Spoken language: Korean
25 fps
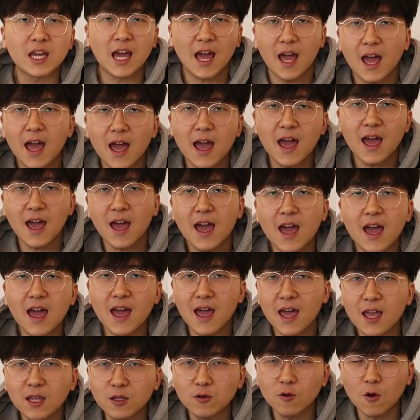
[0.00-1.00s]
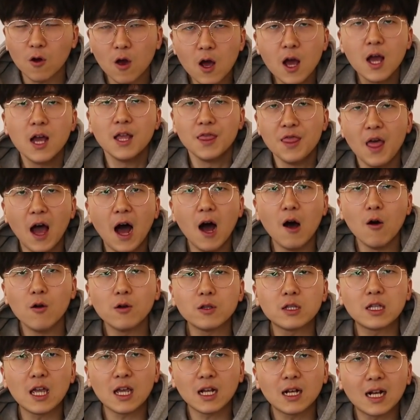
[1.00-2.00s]
계속
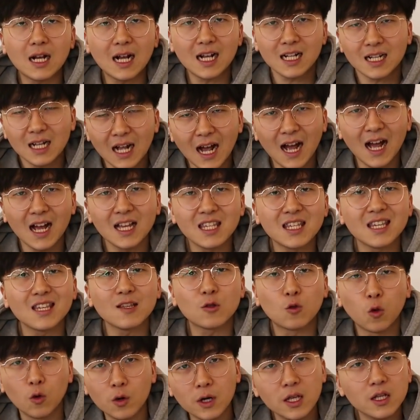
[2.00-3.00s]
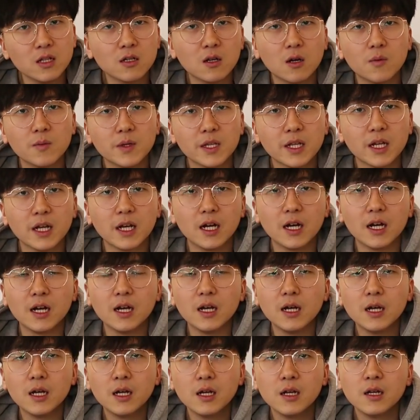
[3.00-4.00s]
나올 때까지 돌리는 겁니다
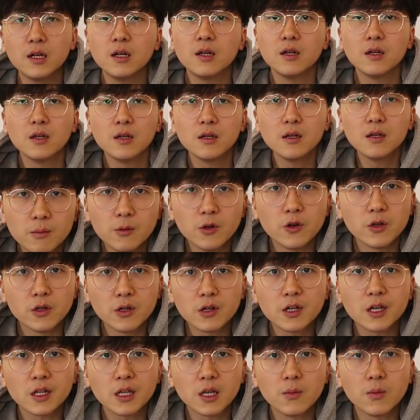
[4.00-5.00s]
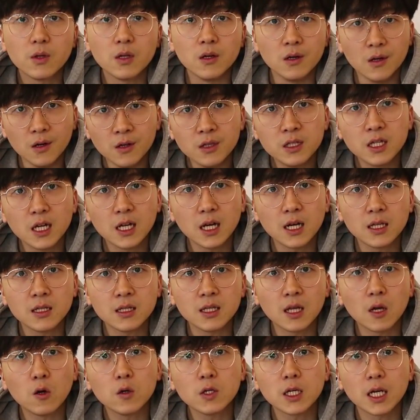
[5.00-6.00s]
뭐 이렇게 되면
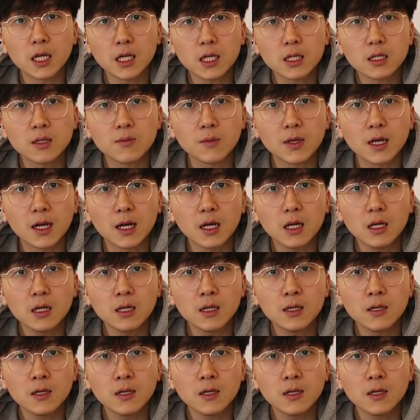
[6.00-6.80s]
언젠가는 나오지 않겠습니까?